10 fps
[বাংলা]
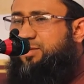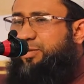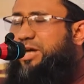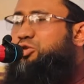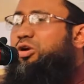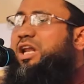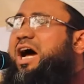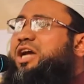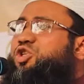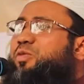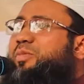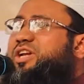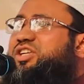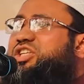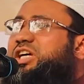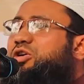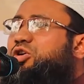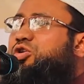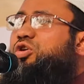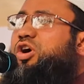বাইতুল্লাহর সম্মানের
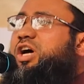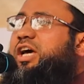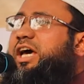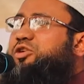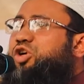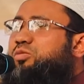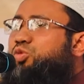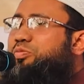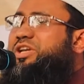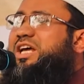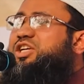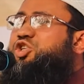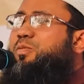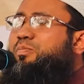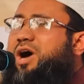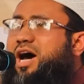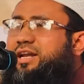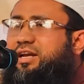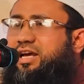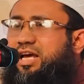চেয়েও একজন মুমিনের সম্মান
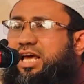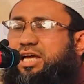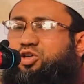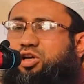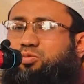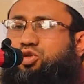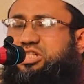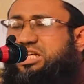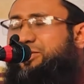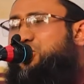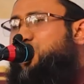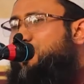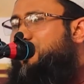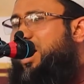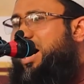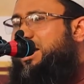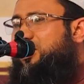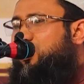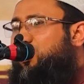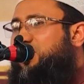একজন মুসলিমের সম্মান
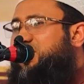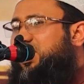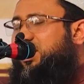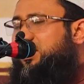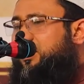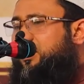অধিক